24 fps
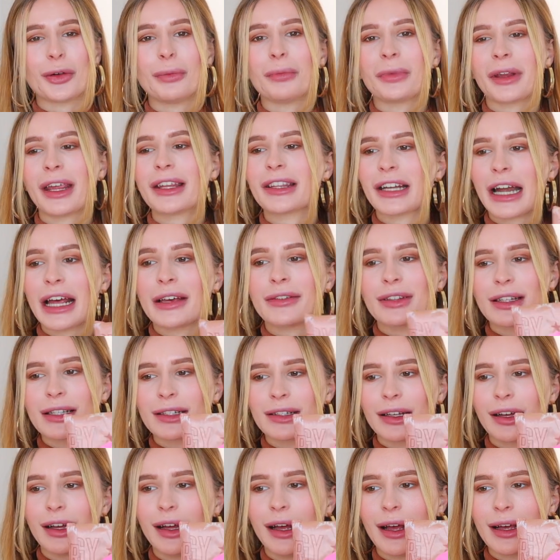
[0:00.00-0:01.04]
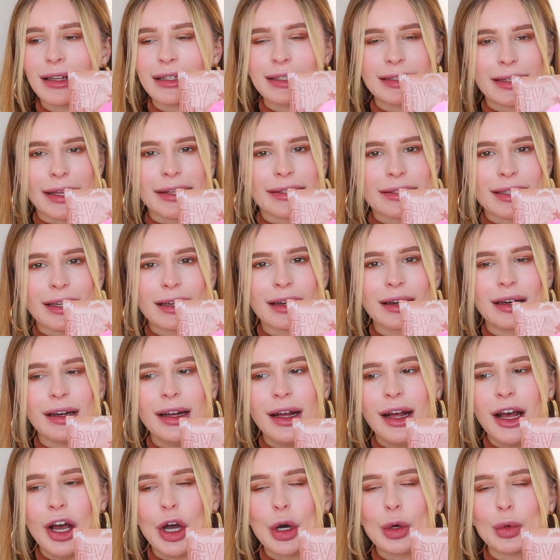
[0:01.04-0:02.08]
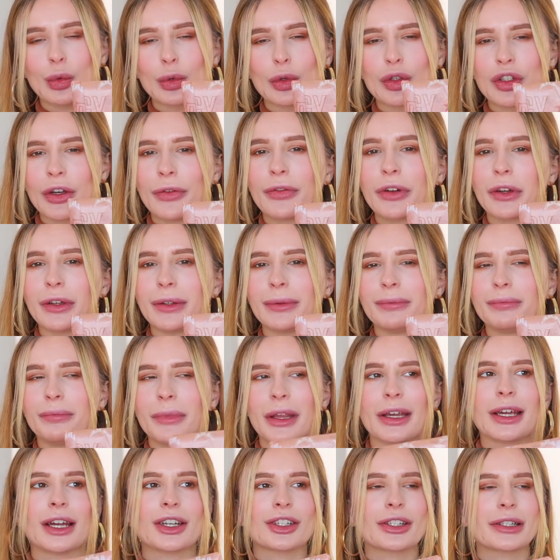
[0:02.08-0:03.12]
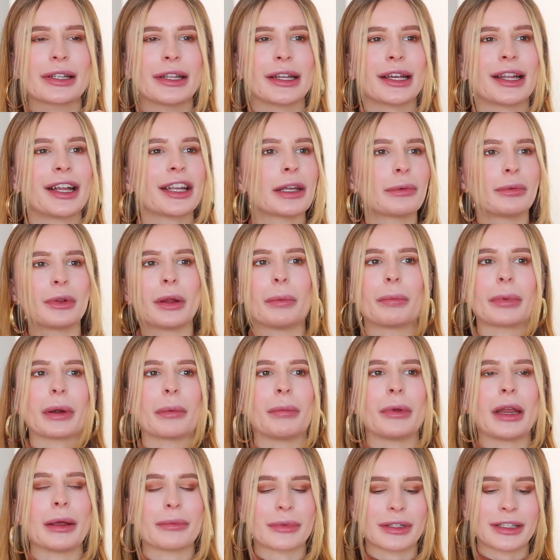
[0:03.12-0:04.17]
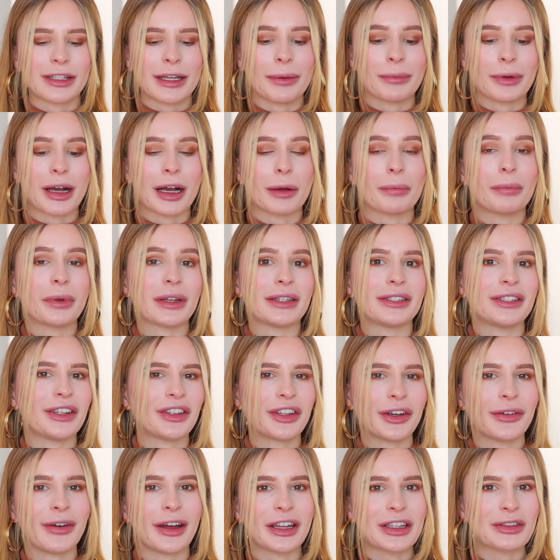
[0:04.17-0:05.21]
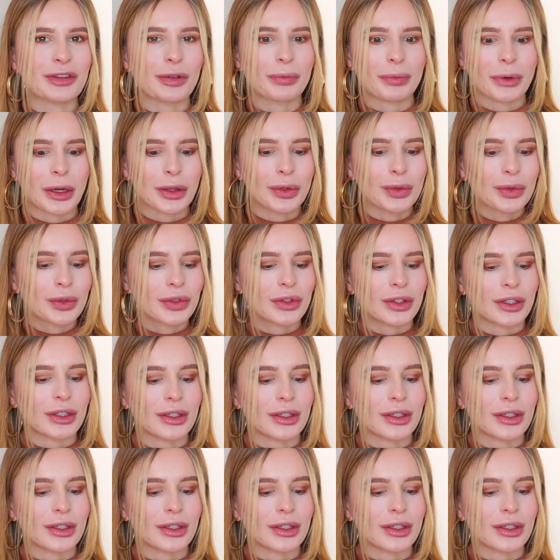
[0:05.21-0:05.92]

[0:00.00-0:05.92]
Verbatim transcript: Мне нравится эстетика у Джеффри, мне кажется, никогда не было проблем с тем, как презентовать свой продукт.